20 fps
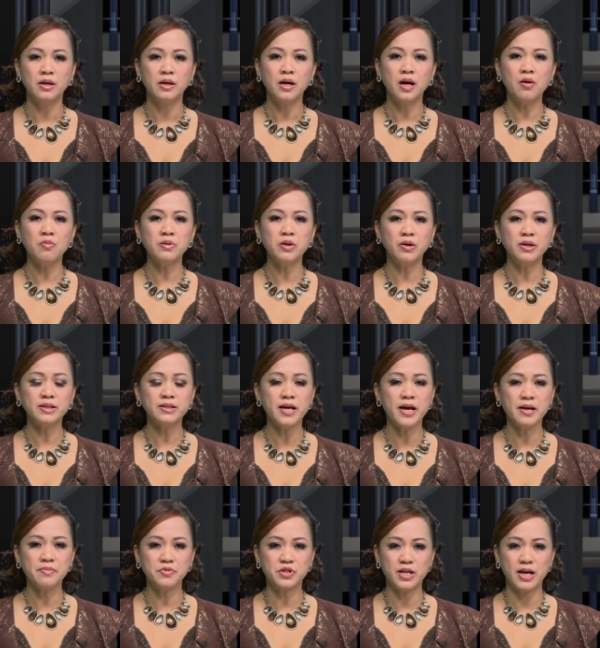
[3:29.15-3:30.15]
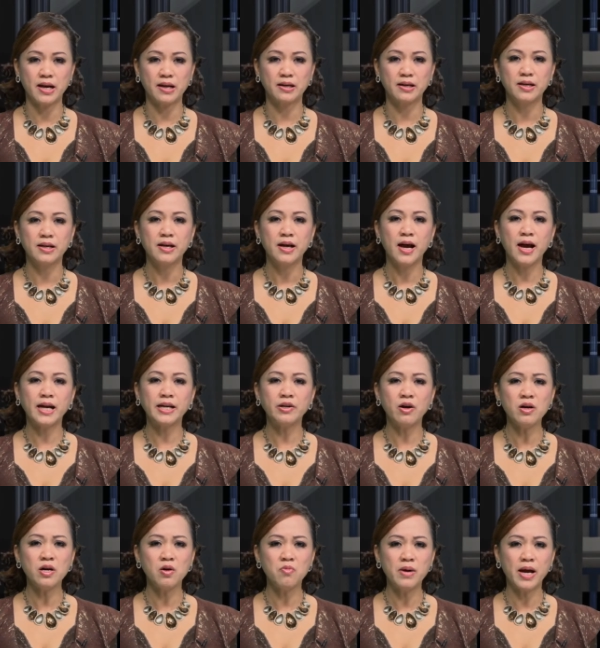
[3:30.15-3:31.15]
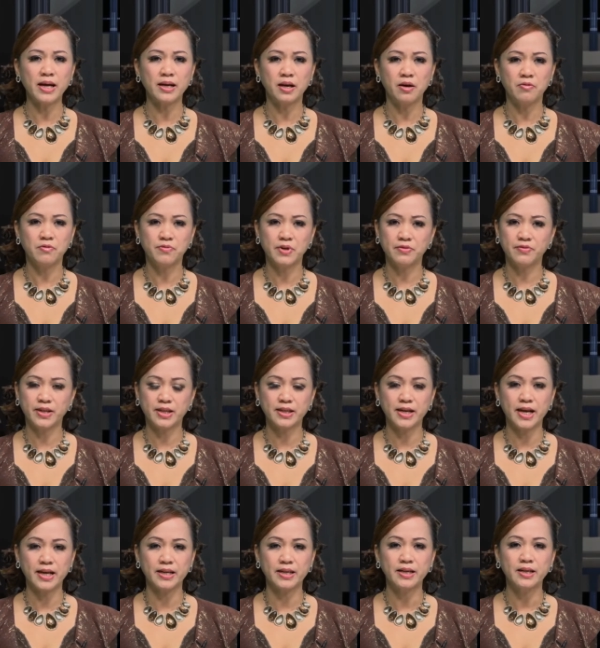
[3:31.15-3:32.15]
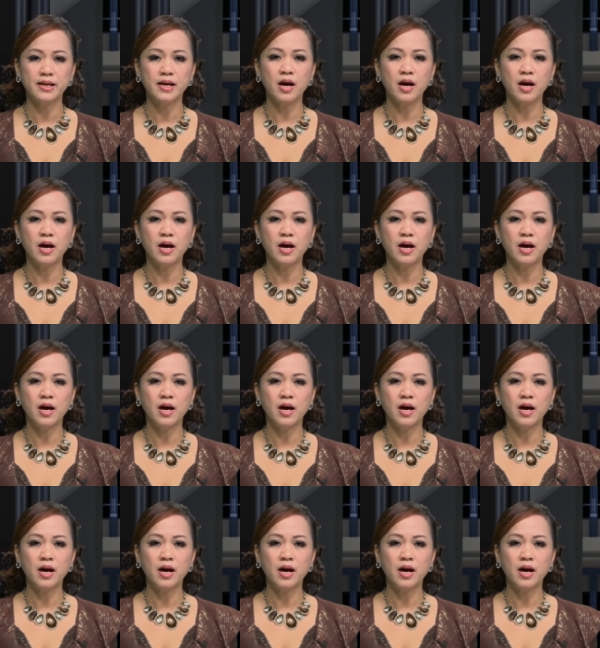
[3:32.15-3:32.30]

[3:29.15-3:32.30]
Ông nói thêm rằng ai đó không hài lòng về việc này,